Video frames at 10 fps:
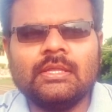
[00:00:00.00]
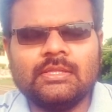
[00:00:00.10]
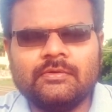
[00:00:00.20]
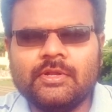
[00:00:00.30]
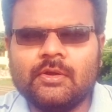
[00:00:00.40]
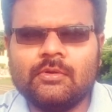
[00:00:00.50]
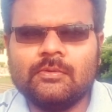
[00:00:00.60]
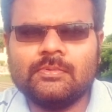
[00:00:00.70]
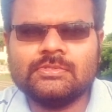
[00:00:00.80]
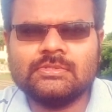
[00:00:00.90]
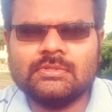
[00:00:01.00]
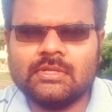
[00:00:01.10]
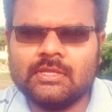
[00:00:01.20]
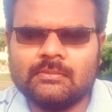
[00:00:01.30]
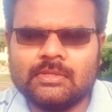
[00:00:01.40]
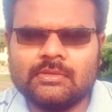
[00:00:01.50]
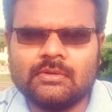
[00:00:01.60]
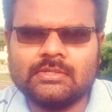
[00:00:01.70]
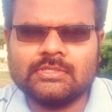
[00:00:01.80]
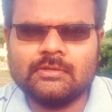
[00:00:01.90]
இந்த வீடியோ உங்களுக்கு பிடிச்சிருந்தா நீங்கள்
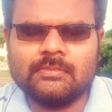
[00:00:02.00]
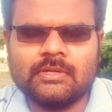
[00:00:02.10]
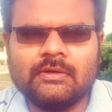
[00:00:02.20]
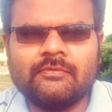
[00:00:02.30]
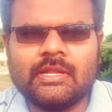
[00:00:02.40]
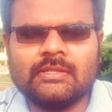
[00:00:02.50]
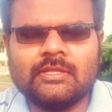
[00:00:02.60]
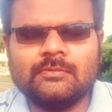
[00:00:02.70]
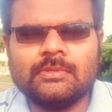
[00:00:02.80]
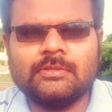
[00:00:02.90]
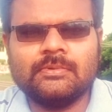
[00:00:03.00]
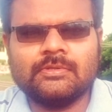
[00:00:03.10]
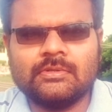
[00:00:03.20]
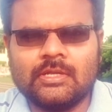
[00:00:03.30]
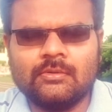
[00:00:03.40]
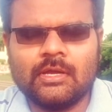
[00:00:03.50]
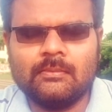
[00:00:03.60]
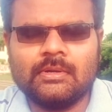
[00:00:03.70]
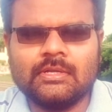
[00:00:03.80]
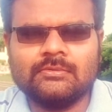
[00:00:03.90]
மற்றவங்களுக்கு ஷேர் பண்ணுங்கள் வேறு ஏதாவது பற்றி பேசினாலும்
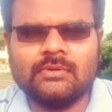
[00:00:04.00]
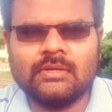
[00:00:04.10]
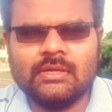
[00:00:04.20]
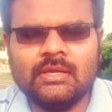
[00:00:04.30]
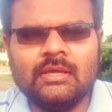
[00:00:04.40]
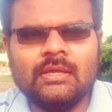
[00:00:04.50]
கமெண்ட்டில் சொல்லுங்கள்